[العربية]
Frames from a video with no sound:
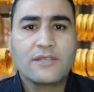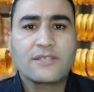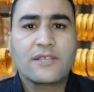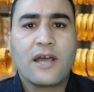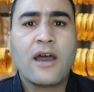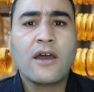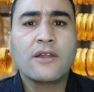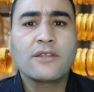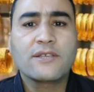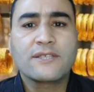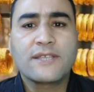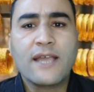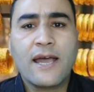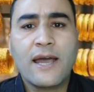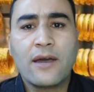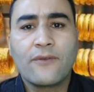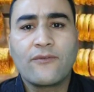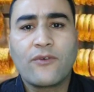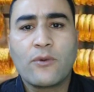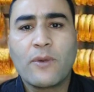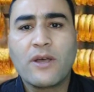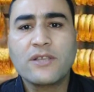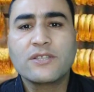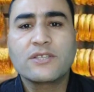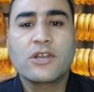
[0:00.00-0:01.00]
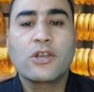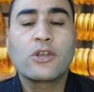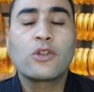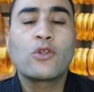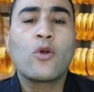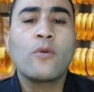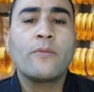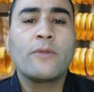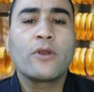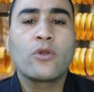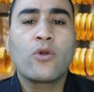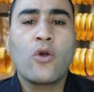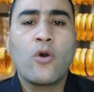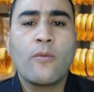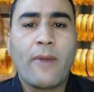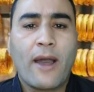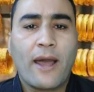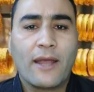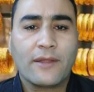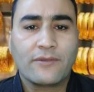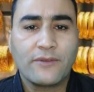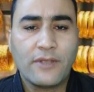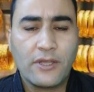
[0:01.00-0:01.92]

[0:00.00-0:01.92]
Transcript: اسعار الذهب في مصر اليوم الجمعه